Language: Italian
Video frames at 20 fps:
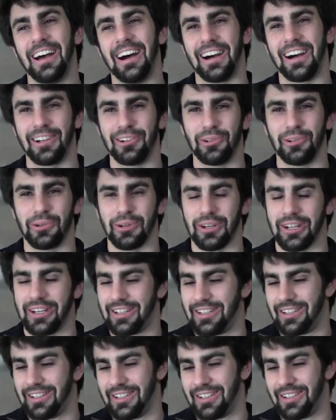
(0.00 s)

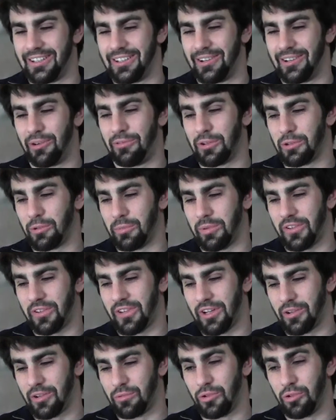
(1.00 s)
allora, eh, ho fatto
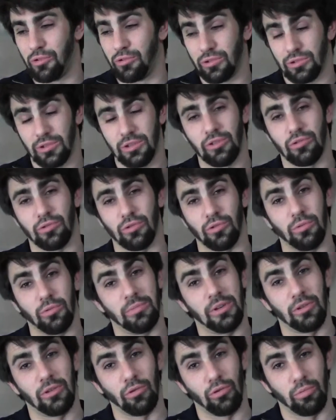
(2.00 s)
passare alcuni giorni, sono
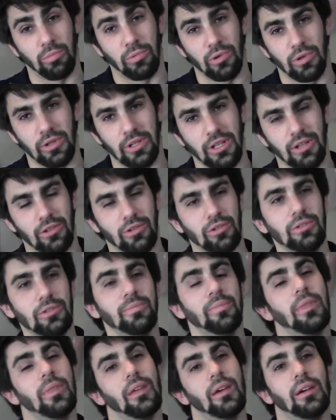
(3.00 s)
mezzo
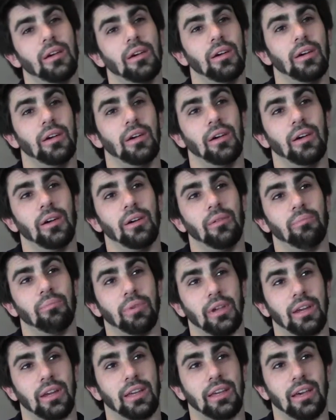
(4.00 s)
sbollito,
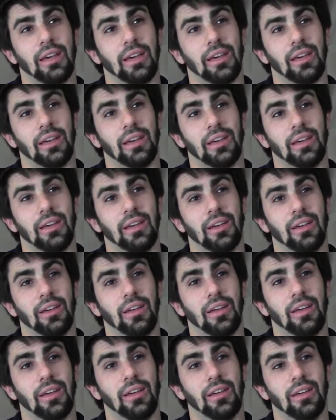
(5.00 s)

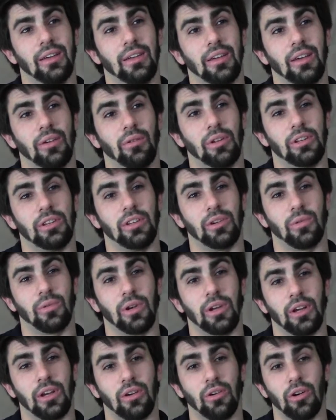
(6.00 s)
perché è una di
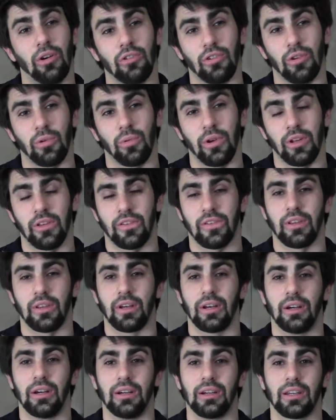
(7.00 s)
quelle cose
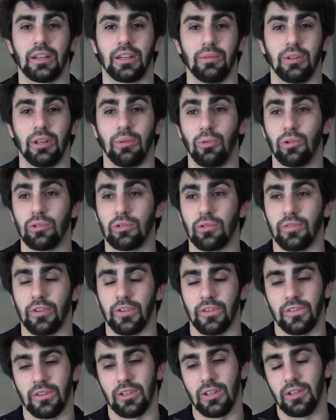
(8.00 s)
questa che mi dà molto
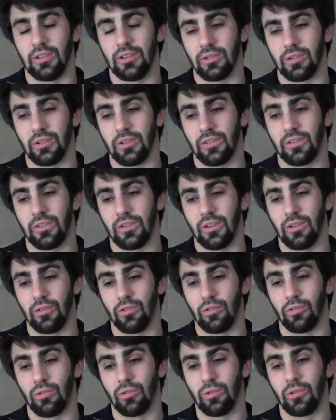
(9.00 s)
fastidio, nel
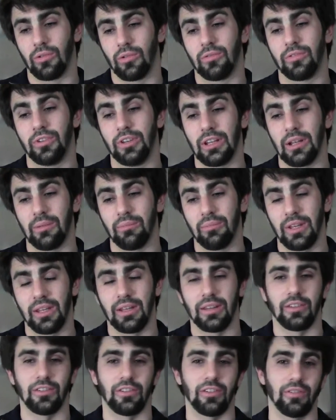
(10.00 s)
senso
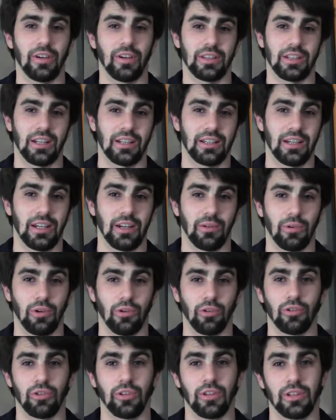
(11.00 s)
finalmente si va a trattare
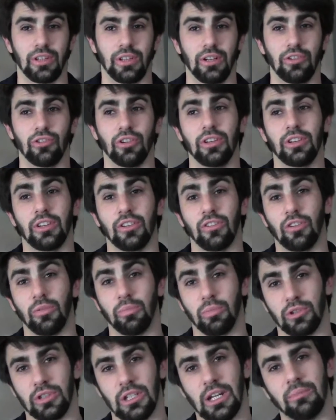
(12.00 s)
qualcosa di intelligente, si
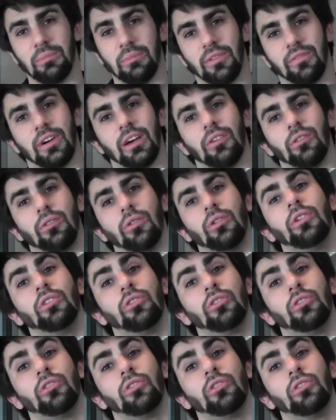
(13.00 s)
potrebbe farlo